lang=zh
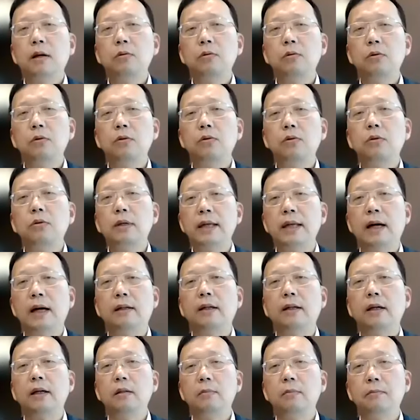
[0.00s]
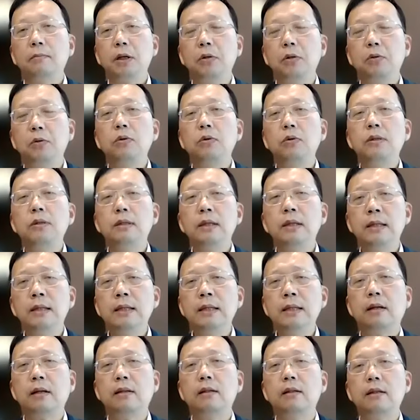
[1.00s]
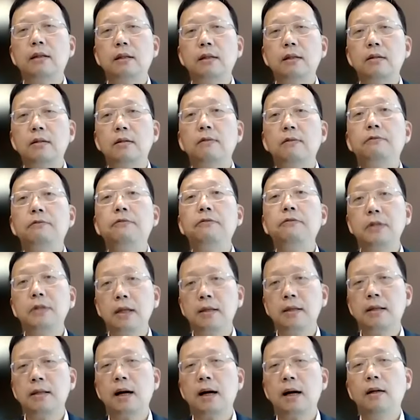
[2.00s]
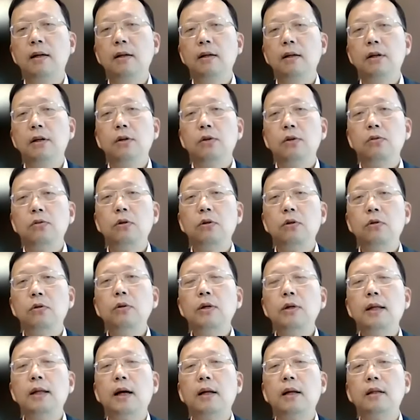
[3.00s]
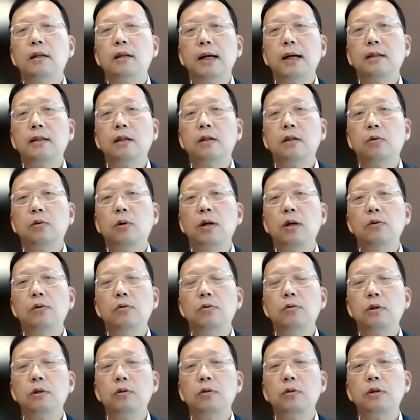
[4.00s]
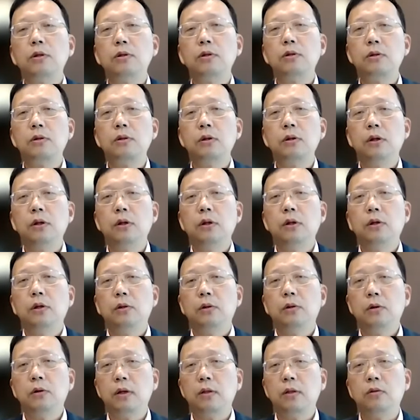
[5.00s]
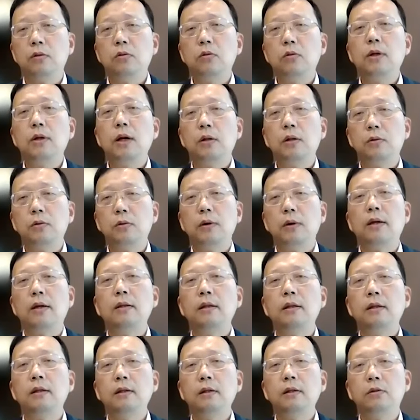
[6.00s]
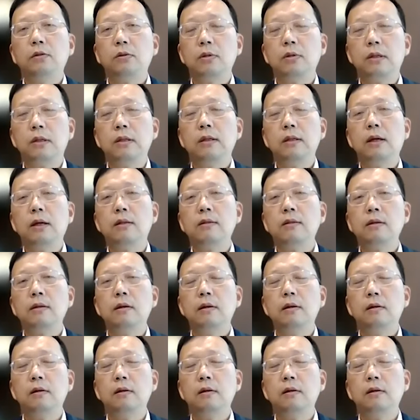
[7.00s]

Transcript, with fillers: 在过去两年的平均增长呢，其实是负增长。所以越南吸引大家的关注呢，确实有很重要的原因，就是今年